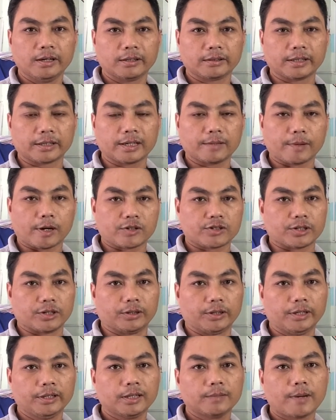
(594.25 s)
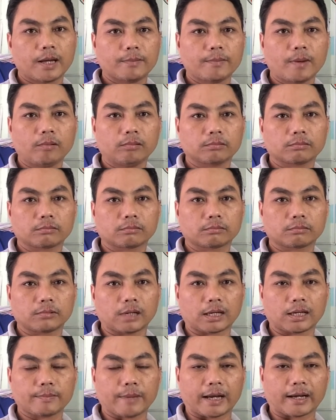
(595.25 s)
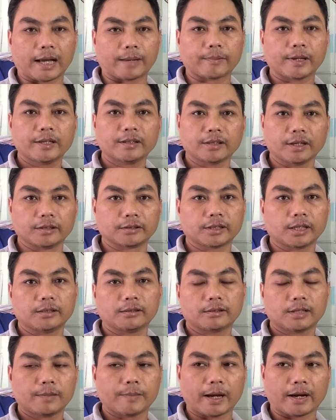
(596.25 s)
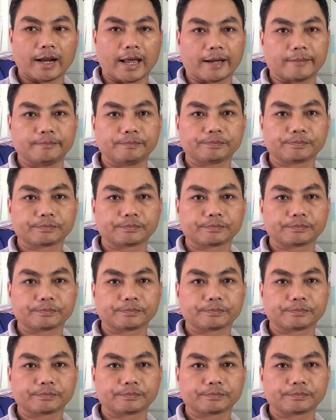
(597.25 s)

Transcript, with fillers: thì các bạn xử lý cái máy móc là các bạn cảm thấy tự tin các bạn làm